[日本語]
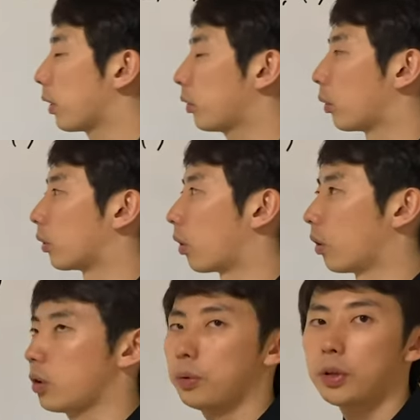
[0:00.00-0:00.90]
ベクトル
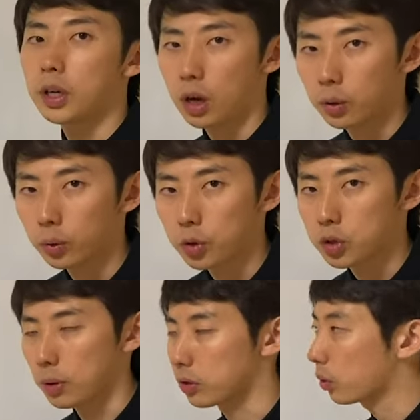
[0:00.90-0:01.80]
というふうに書くことに
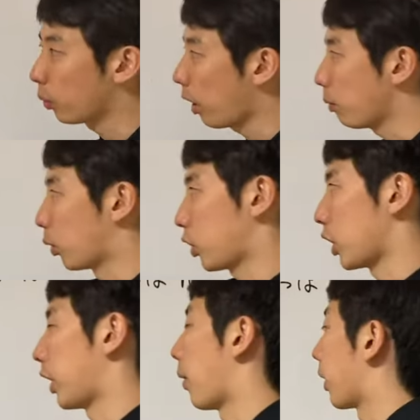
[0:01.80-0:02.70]
しますこの m を知りたい